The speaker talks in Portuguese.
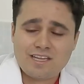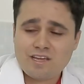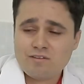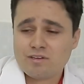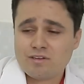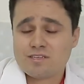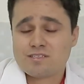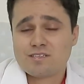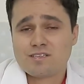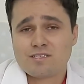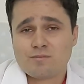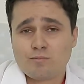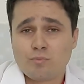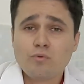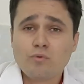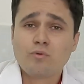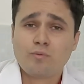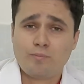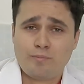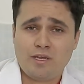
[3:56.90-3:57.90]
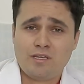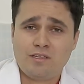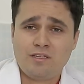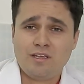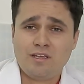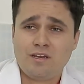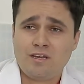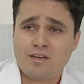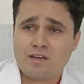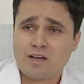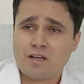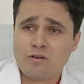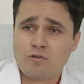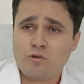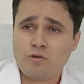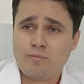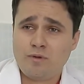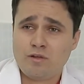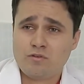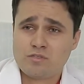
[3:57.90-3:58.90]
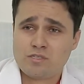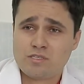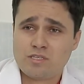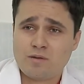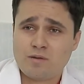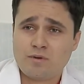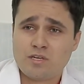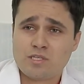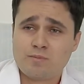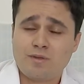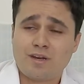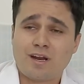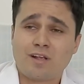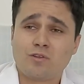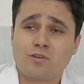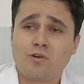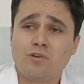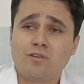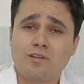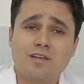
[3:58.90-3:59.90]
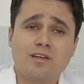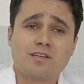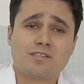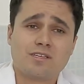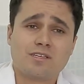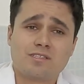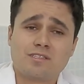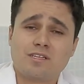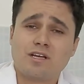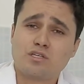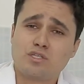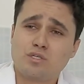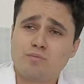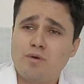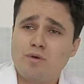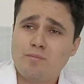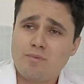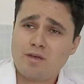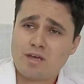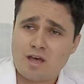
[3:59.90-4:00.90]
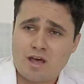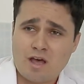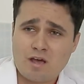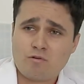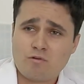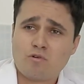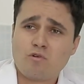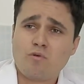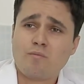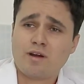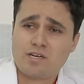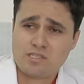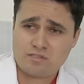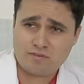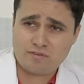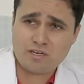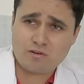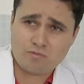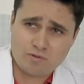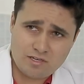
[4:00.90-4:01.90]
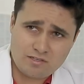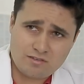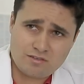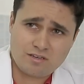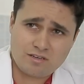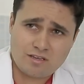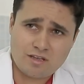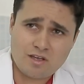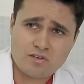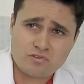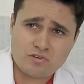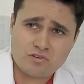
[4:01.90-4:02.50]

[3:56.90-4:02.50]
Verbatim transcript: tem uma necessidade por perderem calor pelo sistema respiratório tem necessidade de beber água com mais frequência que a